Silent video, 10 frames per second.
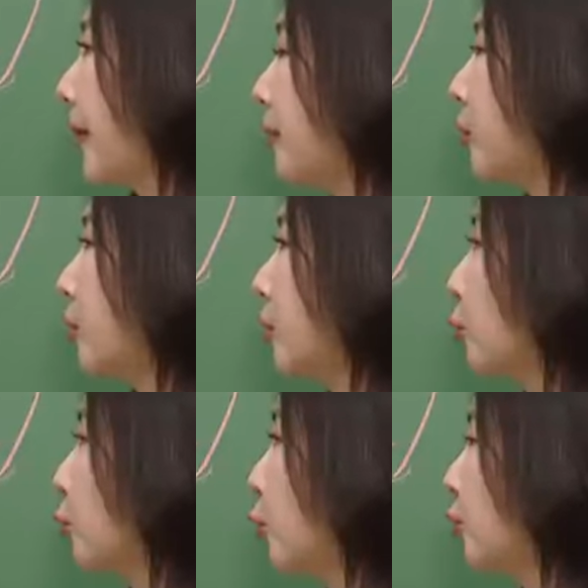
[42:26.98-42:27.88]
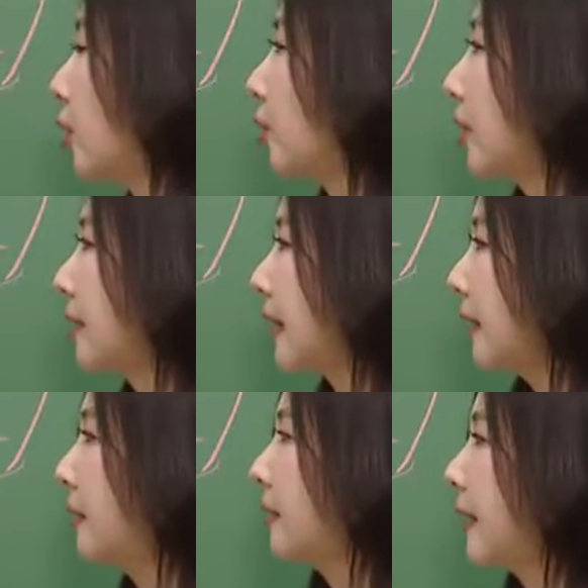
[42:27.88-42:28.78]
만들어지고 규정된
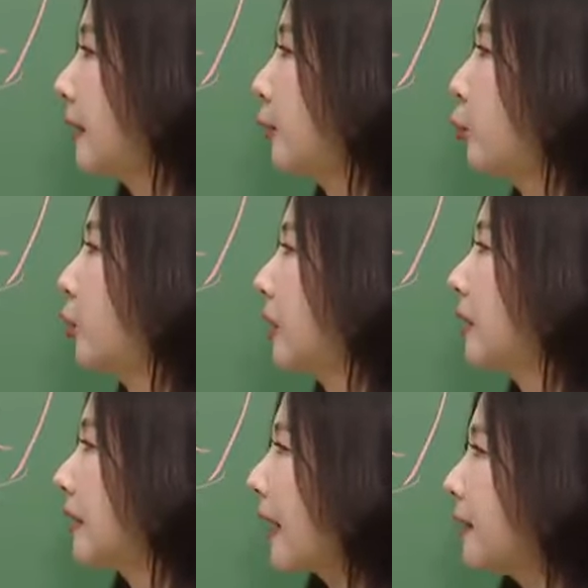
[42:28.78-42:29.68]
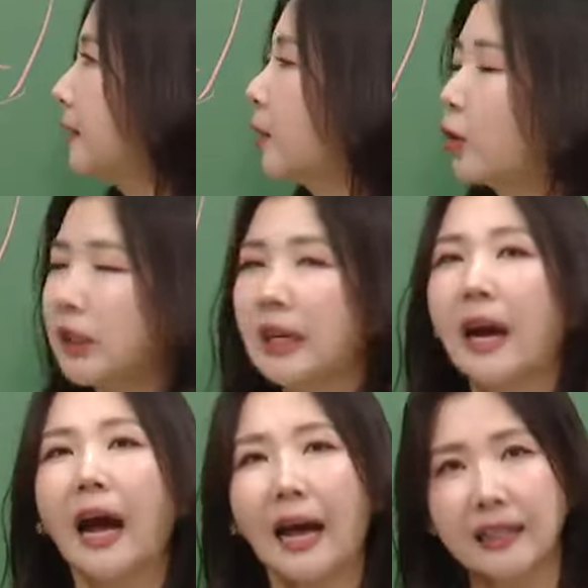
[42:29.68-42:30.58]
세트의 그 규칙을 따르는 것이
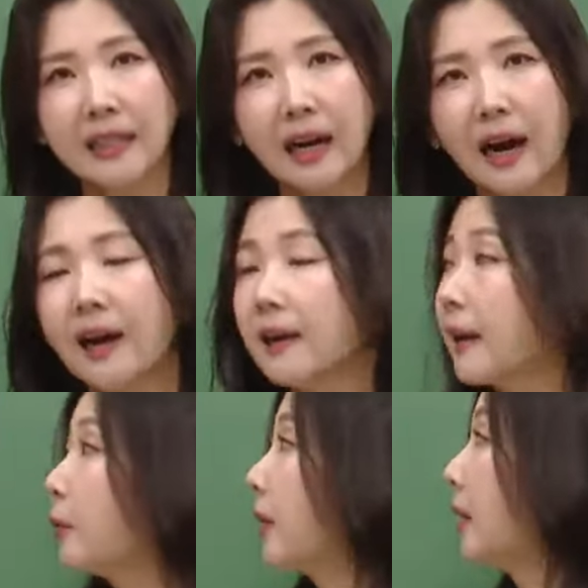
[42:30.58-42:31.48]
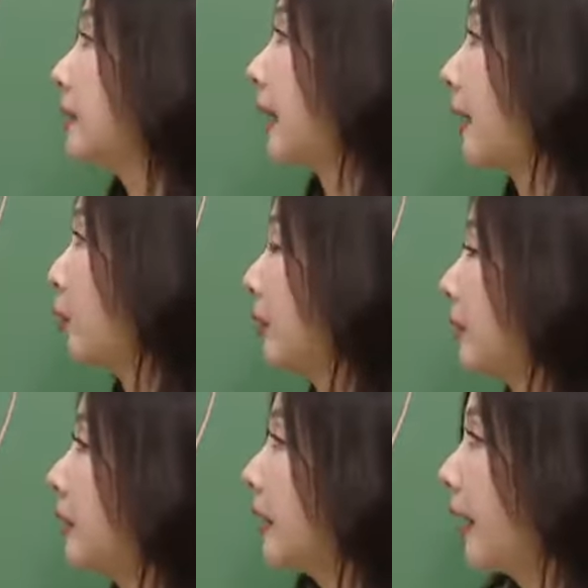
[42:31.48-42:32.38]
아니라라고 얘기를 잘하고
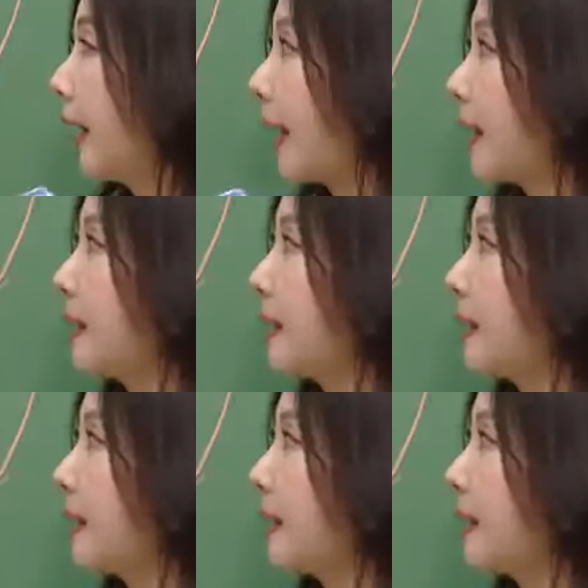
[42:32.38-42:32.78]
있으니 A